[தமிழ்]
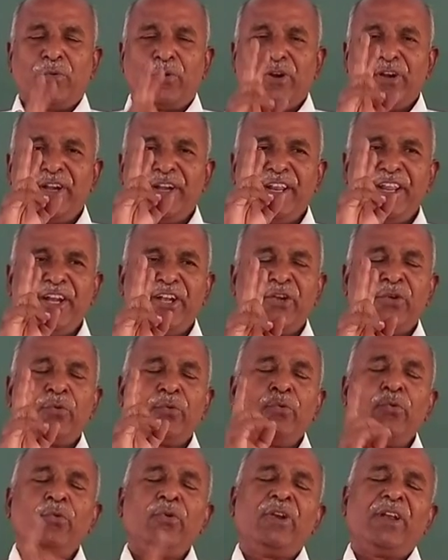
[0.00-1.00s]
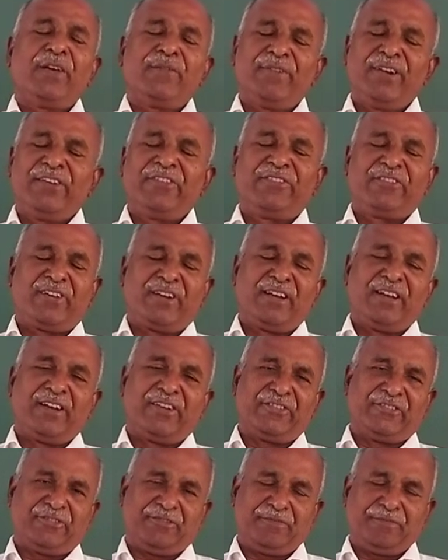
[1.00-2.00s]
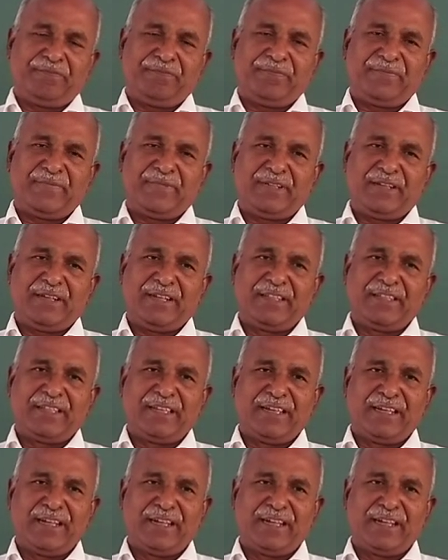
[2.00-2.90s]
ஒன்லி டூ லெவல் சிக்னல்ஸ் அந்த